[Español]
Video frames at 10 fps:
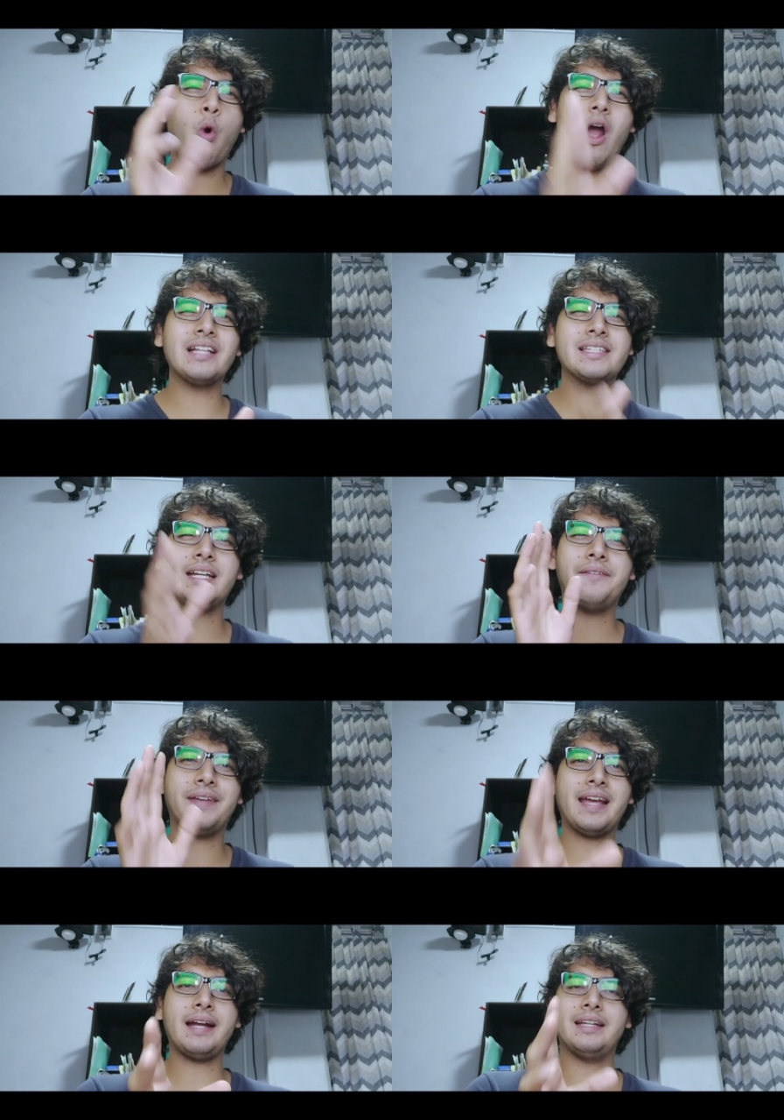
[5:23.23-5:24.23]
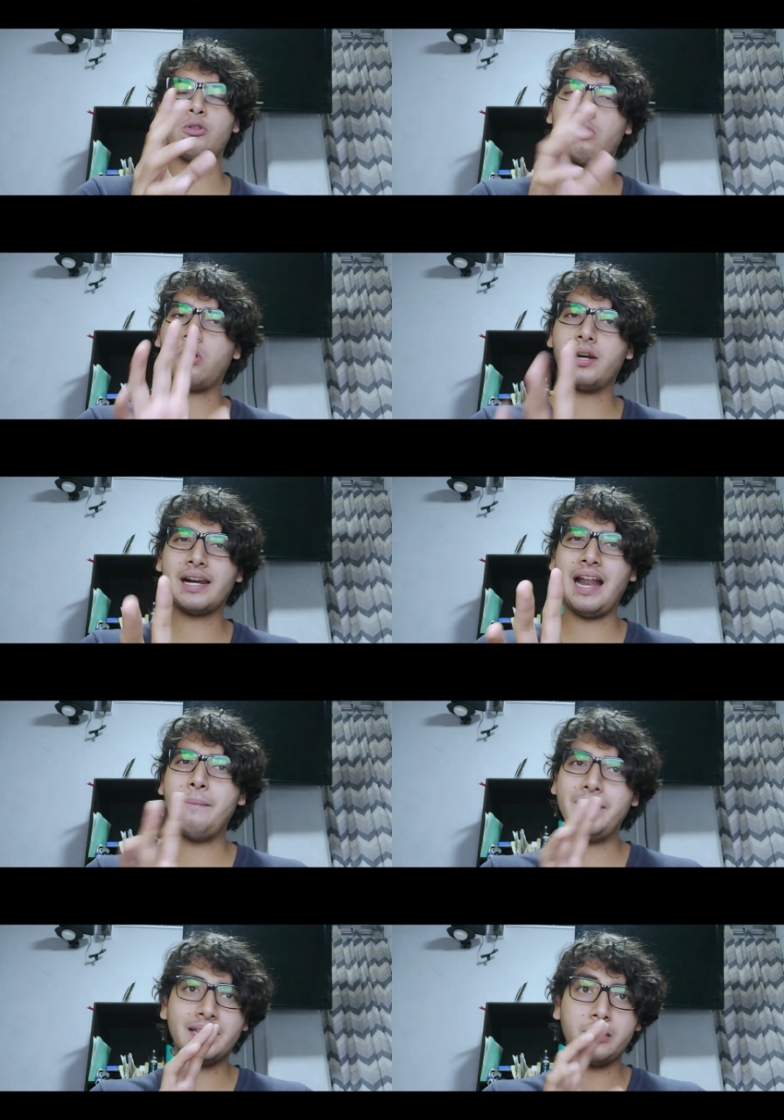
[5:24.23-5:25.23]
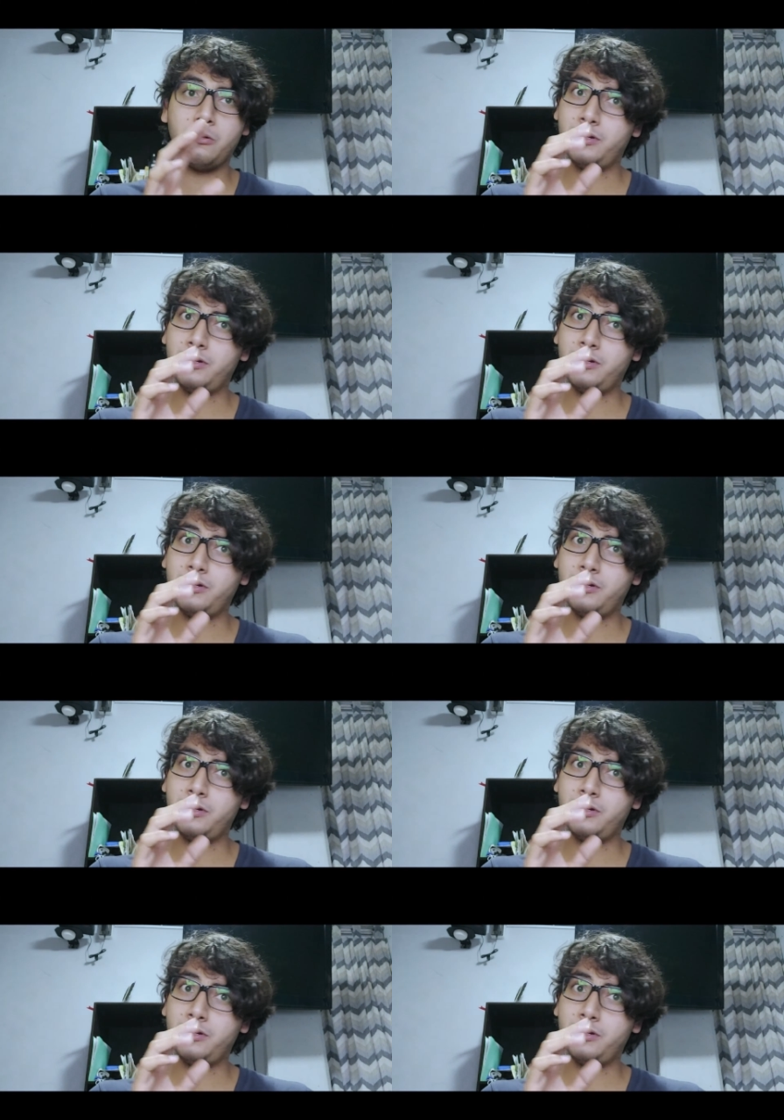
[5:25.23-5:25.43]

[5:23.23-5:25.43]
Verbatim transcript: cual significa que su rol realmente